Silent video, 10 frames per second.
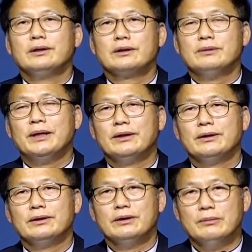그만
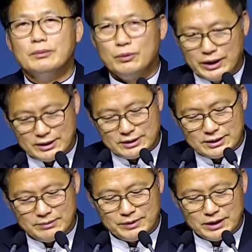너무 무리해서
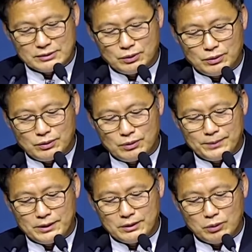심장 쏙크로
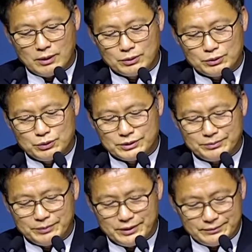피를 토하고 죽었습니다.